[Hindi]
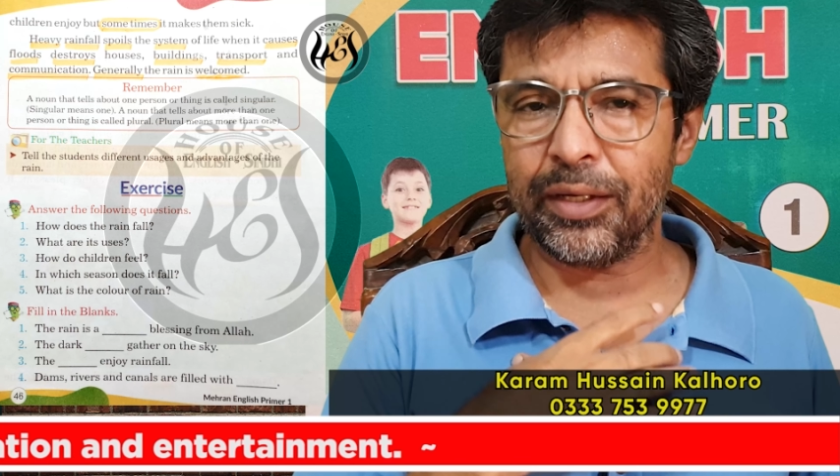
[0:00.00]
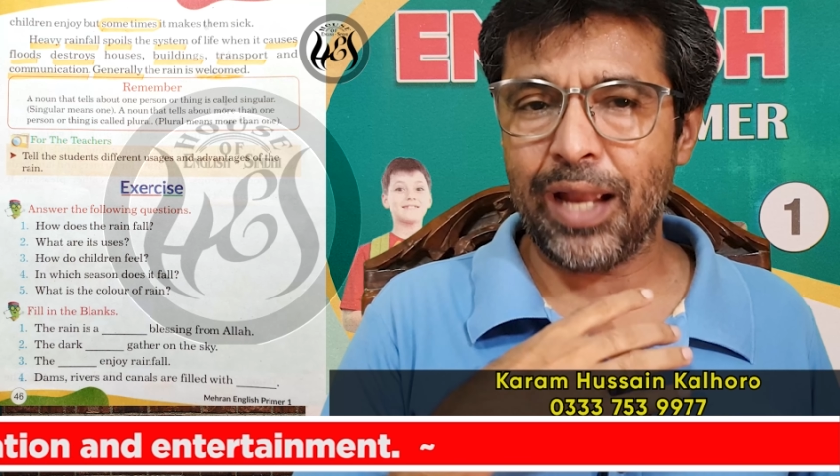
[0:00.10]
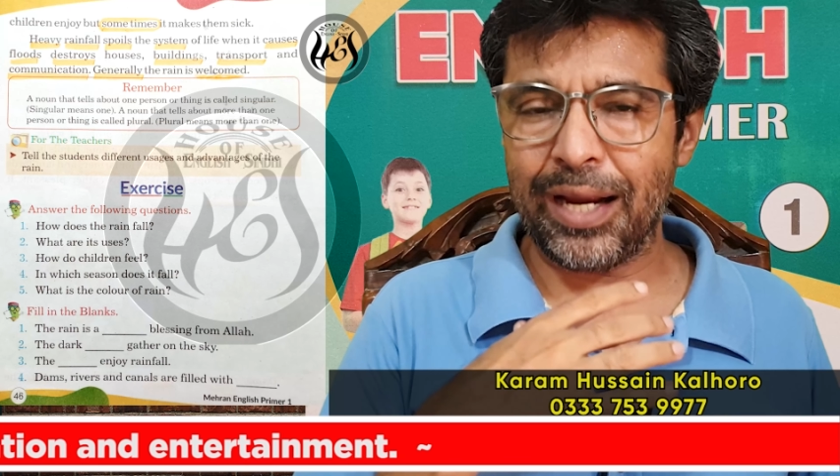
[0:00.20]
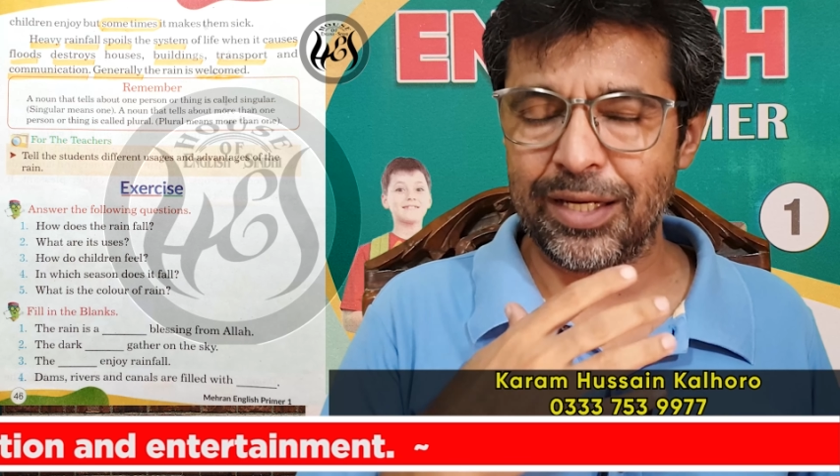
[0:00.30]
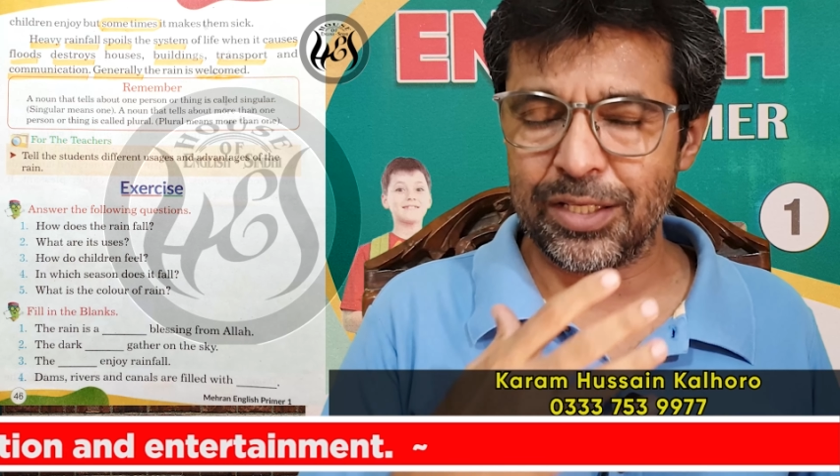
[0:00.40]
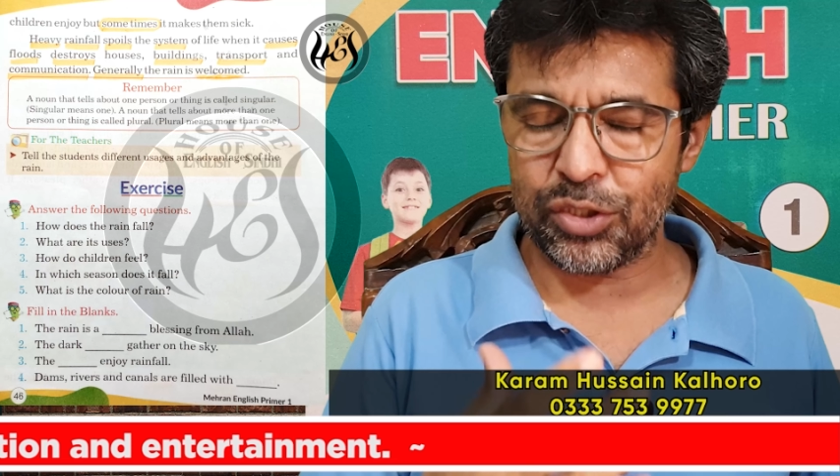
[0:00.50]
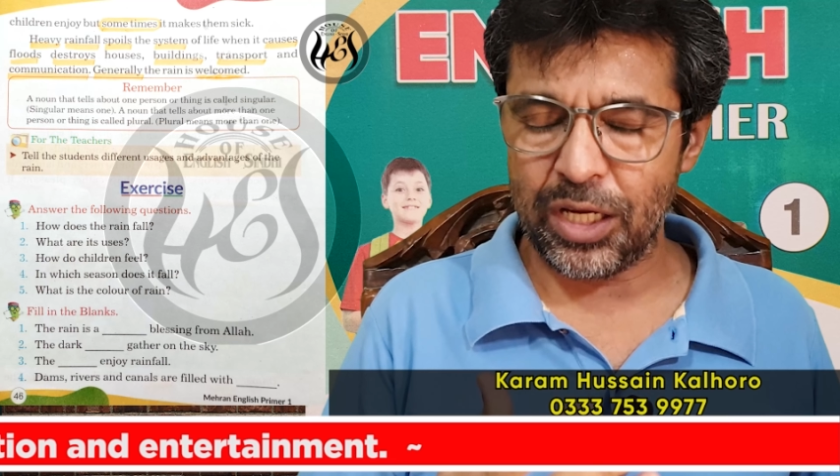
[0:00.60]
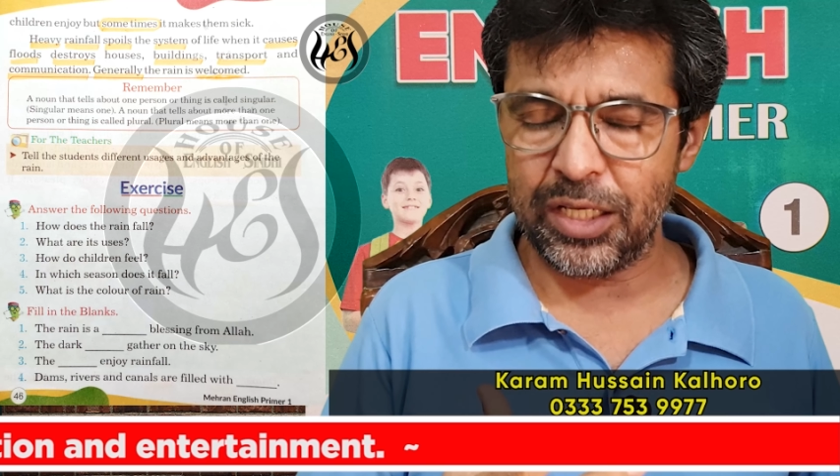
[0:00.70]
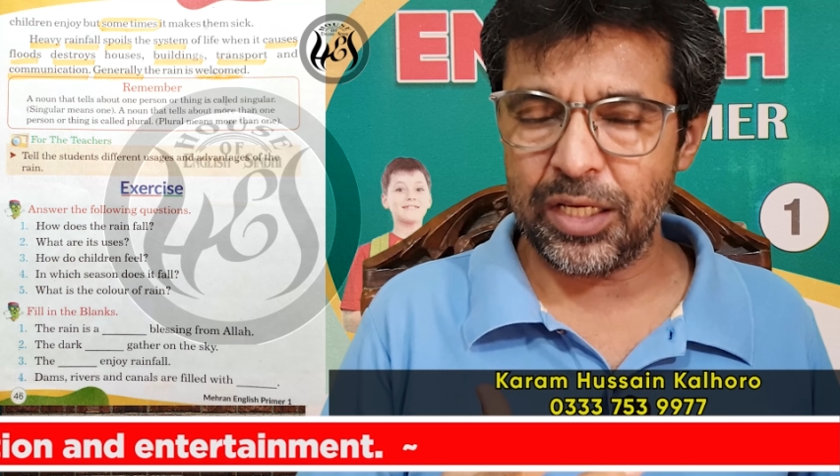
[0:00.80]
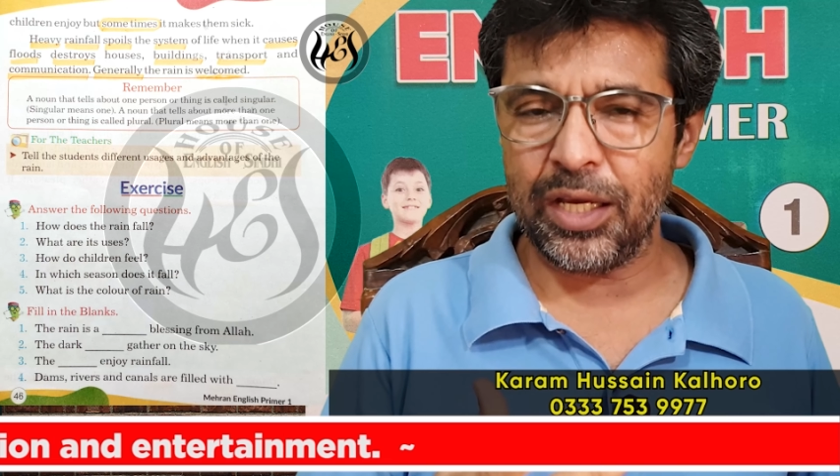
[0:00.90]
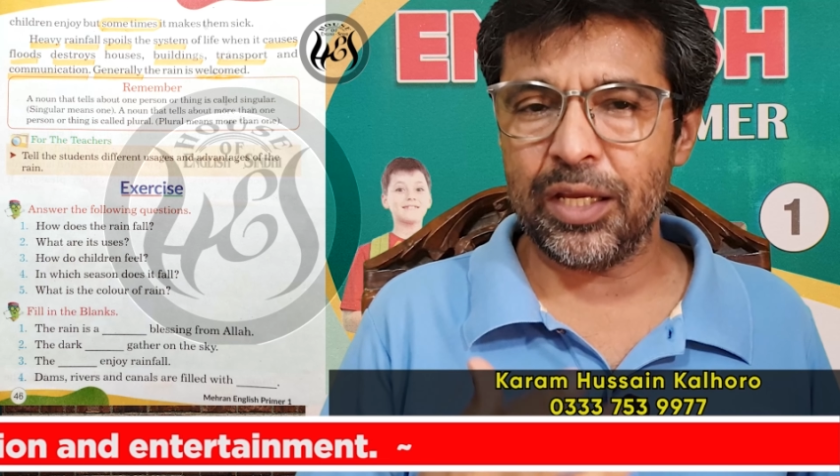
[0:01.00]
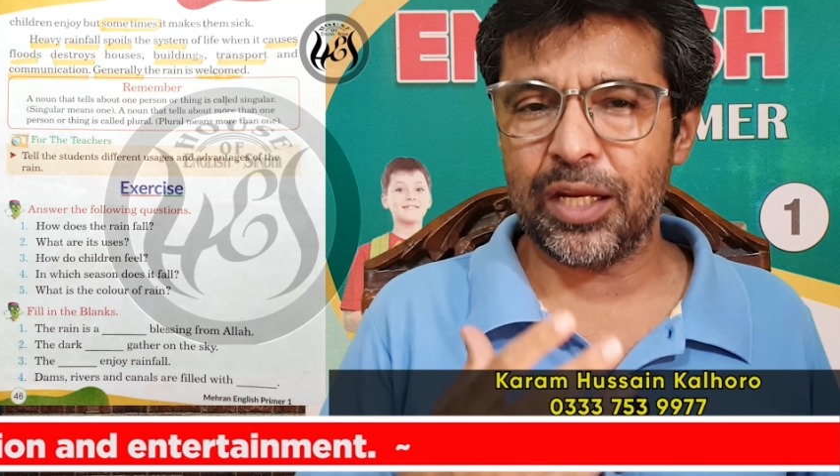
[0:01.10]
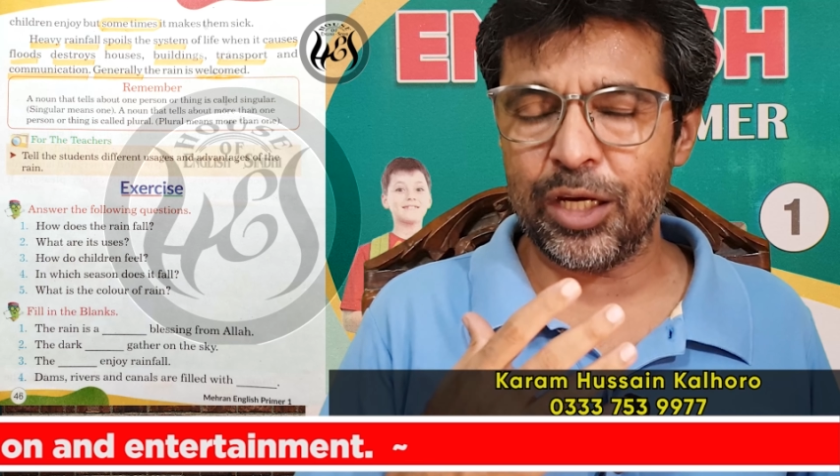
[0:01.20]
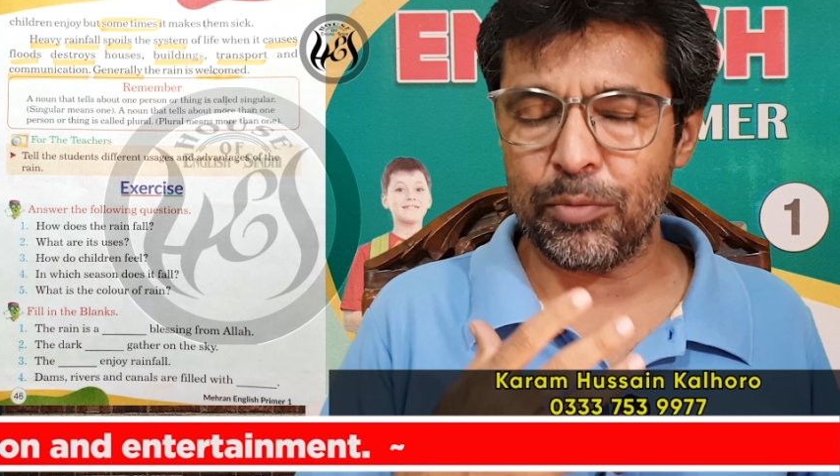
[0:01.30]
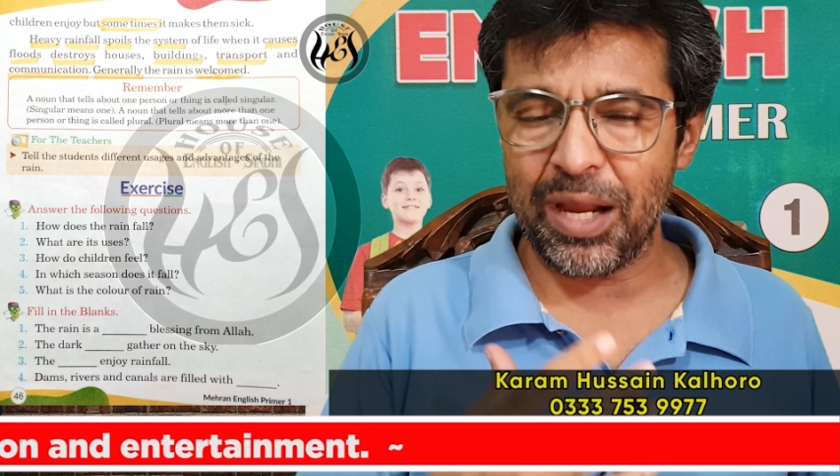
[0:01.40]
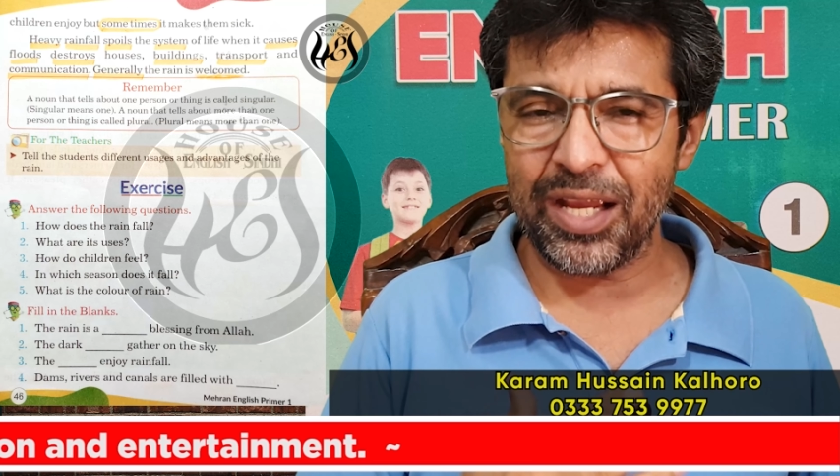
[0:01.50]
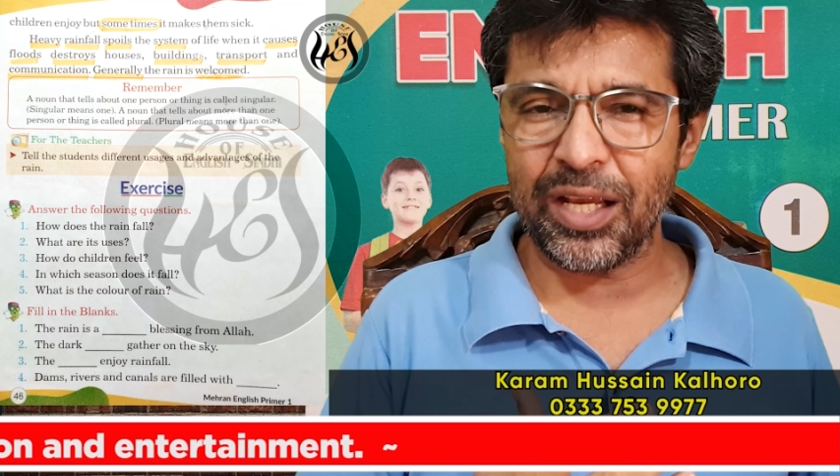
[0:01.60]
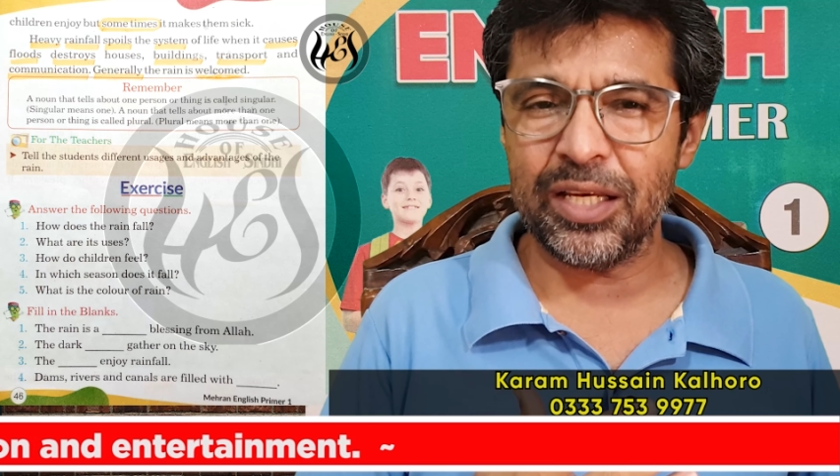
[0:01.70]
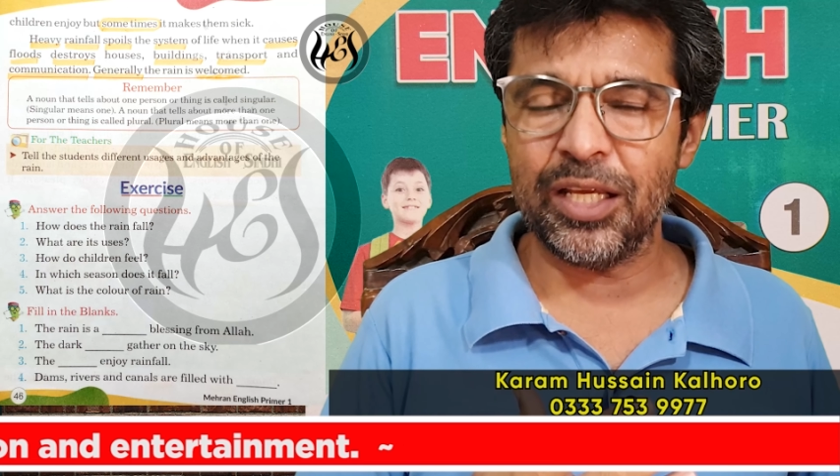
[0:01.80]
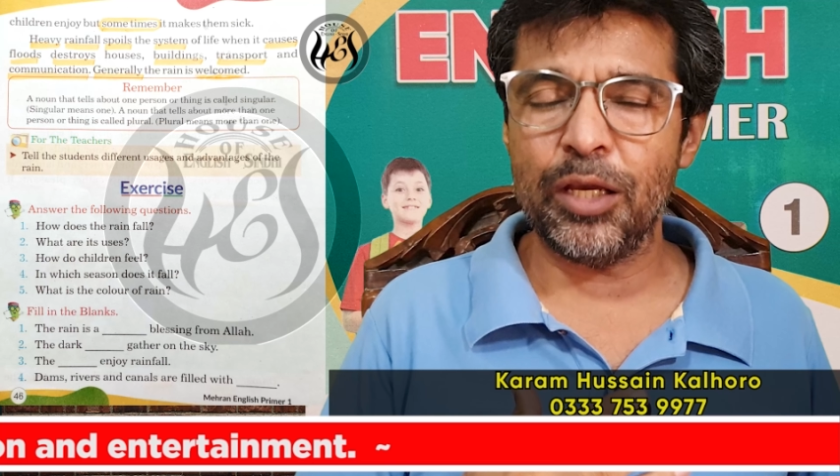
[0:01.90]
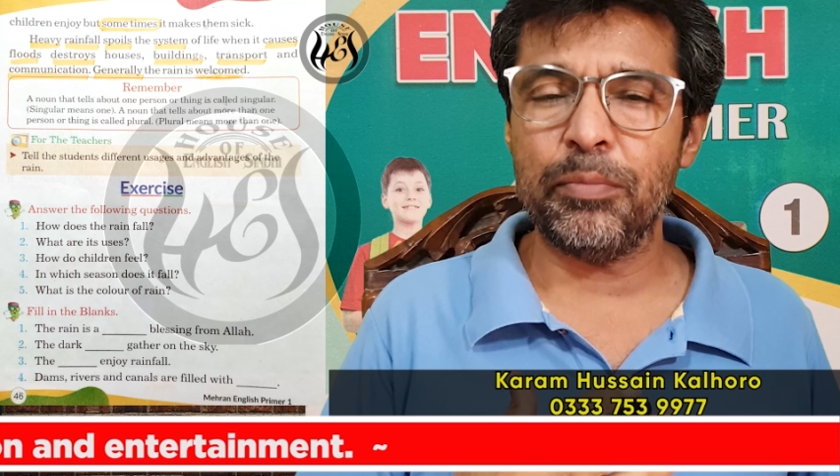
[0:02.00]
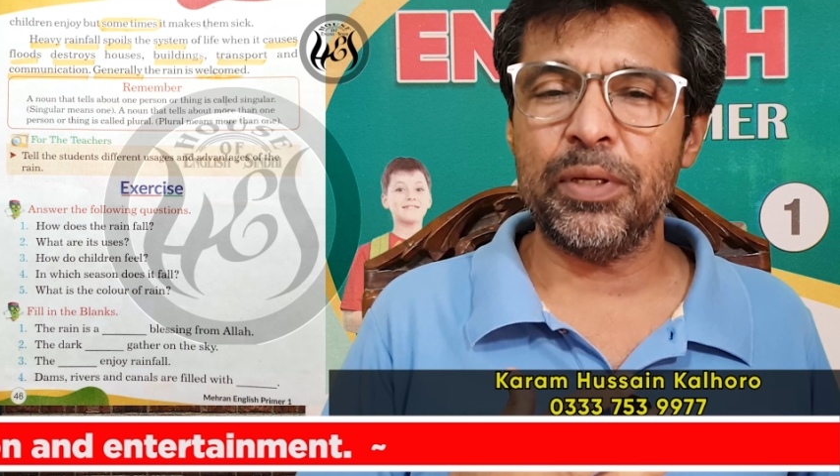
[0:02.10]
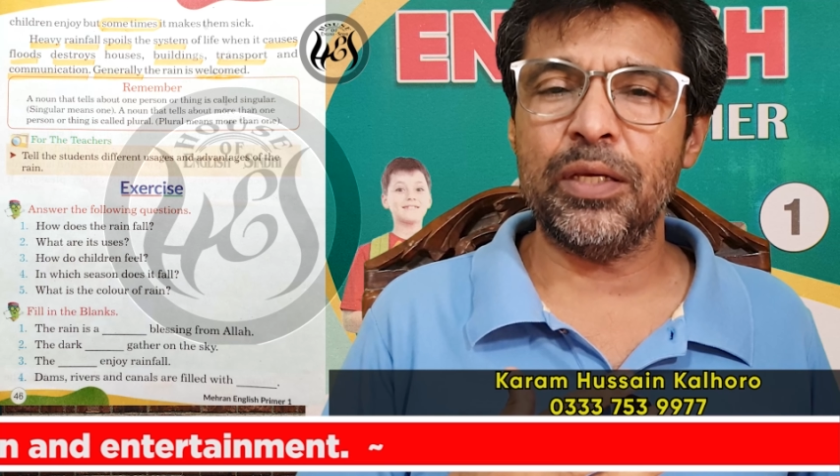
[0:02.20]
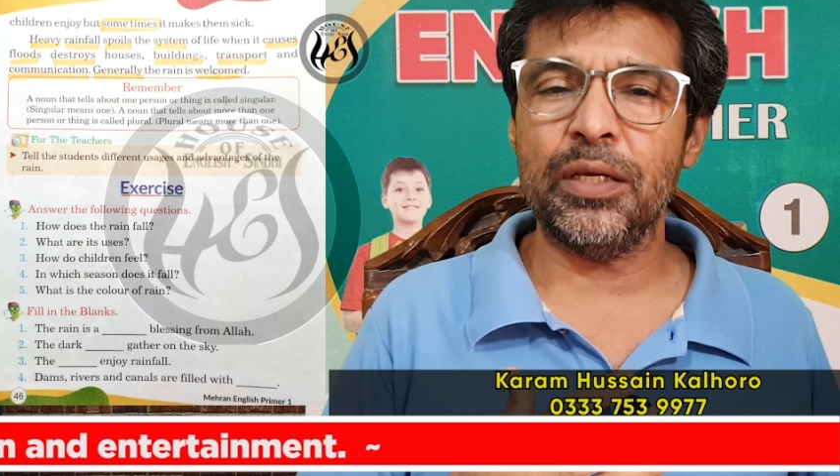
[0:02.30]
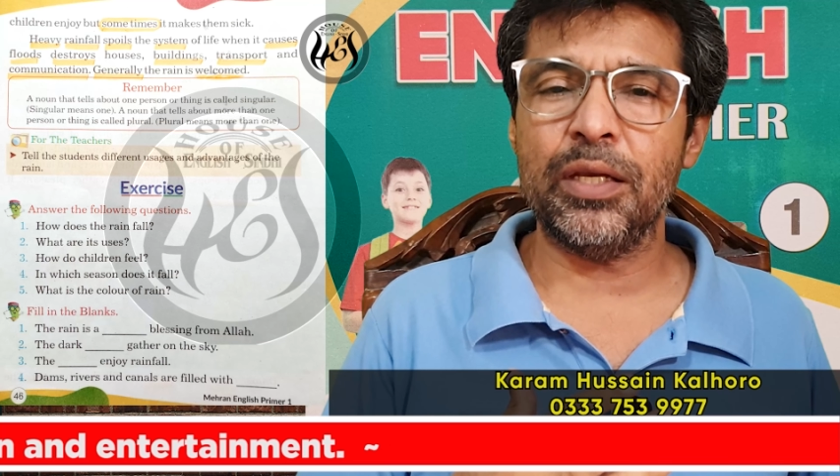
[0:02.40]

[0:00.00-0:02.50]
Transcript: गाइडेंस के लिए रहनमाई के लिए भी